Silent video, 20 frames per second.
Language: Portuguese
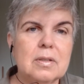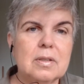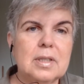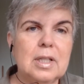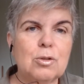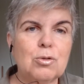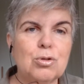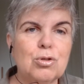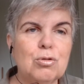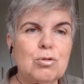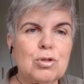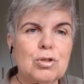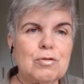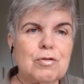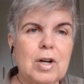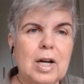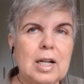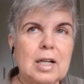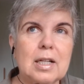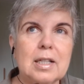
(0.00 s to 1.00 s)
Deus nos
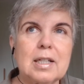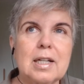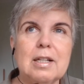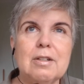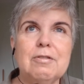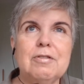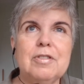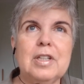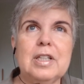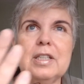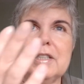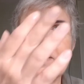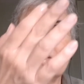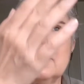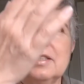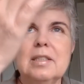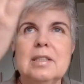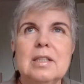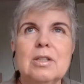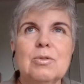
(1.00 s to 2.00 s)
fala através
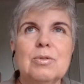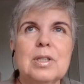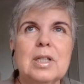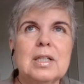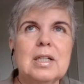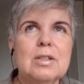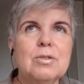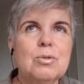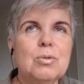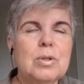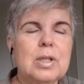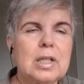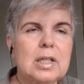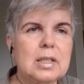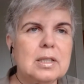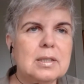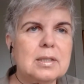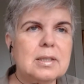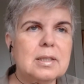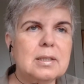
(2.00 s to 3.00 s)
então da
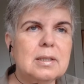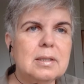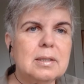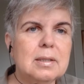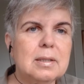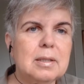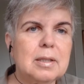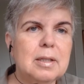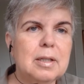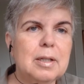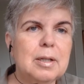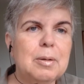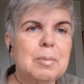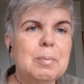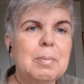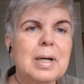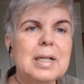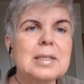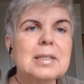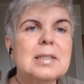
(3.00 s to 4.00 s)
natureza,
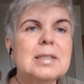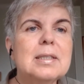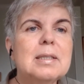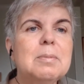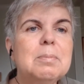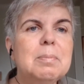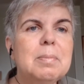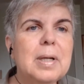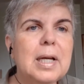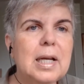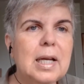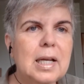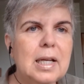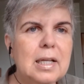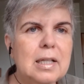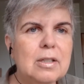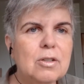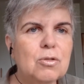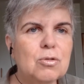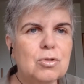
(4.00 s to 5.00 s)
mas
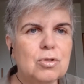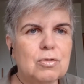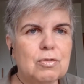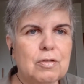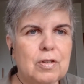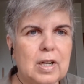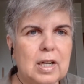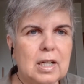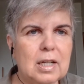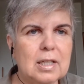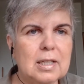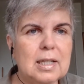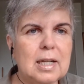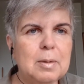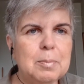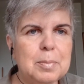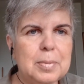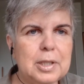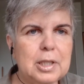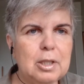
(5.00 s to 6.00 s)
também nos fala na
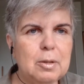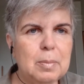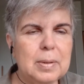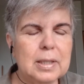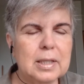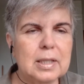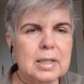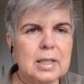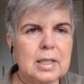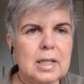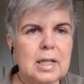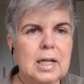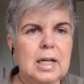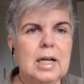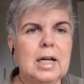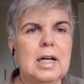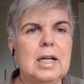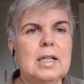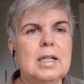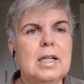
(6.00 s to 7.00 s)
Bíblia
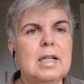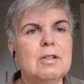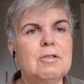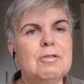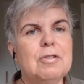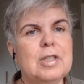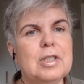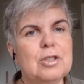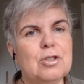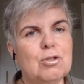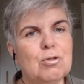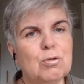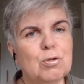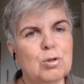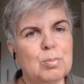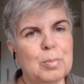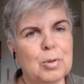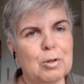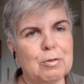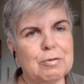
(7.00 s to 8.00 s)
através
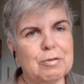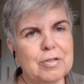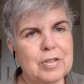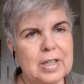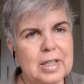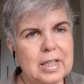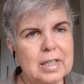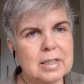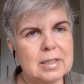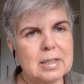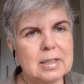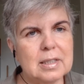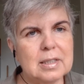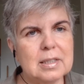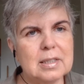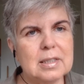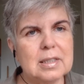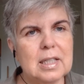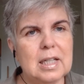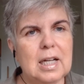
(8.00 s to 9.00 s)
dos
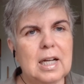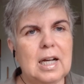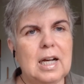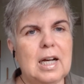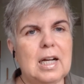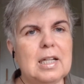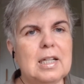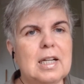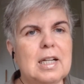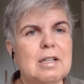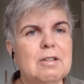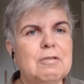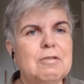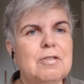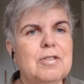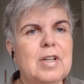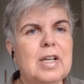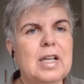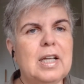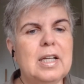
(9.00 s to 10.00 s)
profetas,
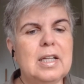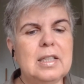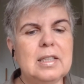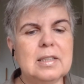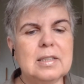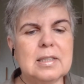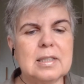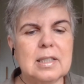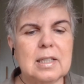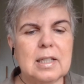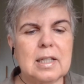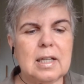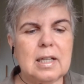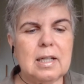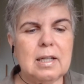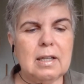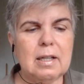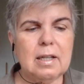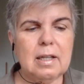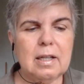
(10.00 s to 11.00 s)
através
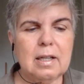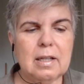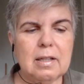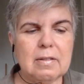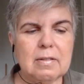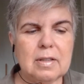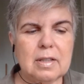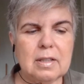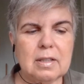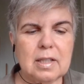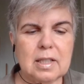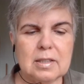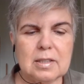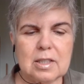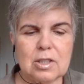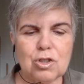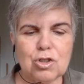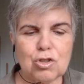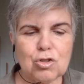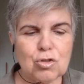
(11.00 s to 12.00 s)
é,
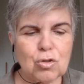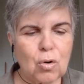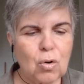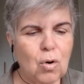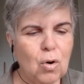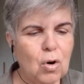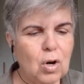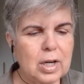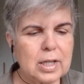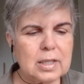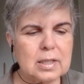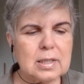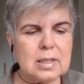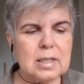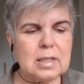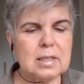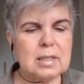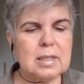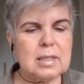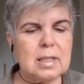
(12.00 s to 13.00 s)
das histórias
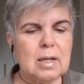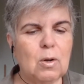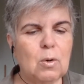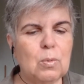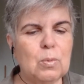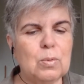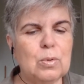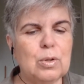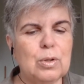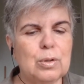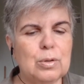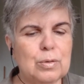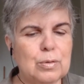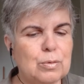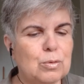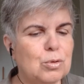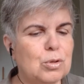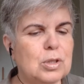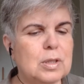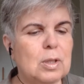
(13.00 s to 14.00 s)
que são,
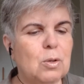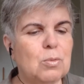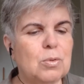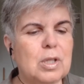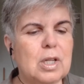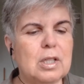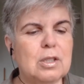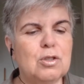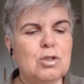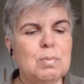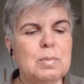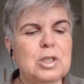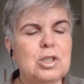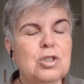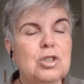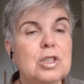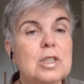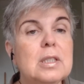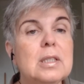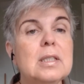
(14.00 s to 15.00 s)
nos são
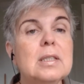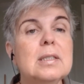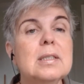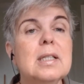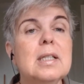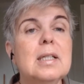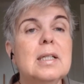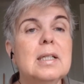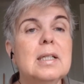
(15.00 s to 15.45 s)
transmitidas